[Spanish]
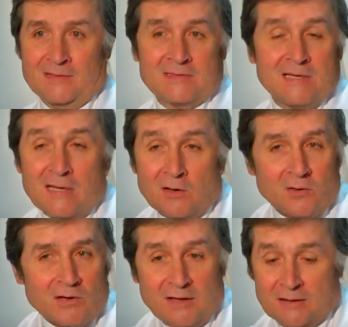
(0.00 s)
Si
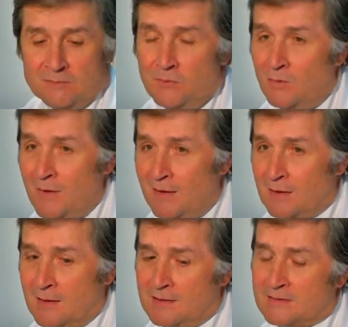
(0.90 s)
el organismo
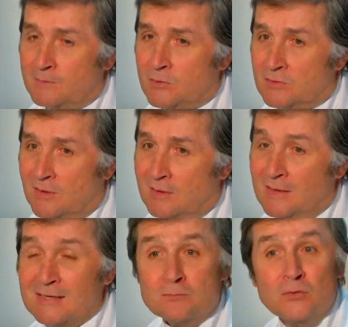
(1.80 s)
ve que esa
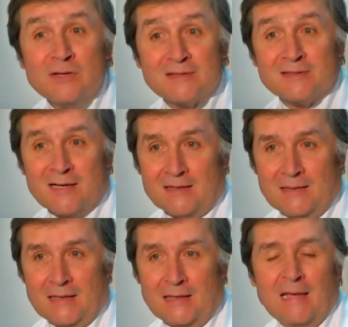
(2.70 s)
proteína es muy
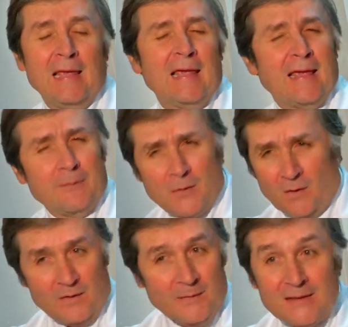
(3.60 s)
extraña, que
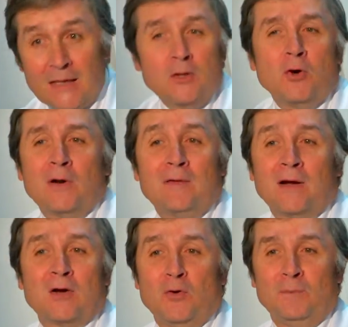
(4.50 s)
probablemente no le
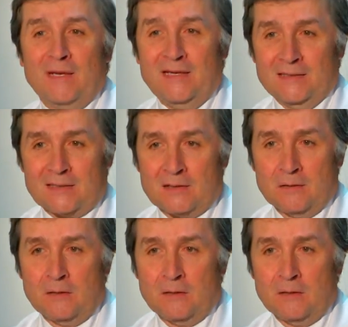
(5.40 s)
va a convenir,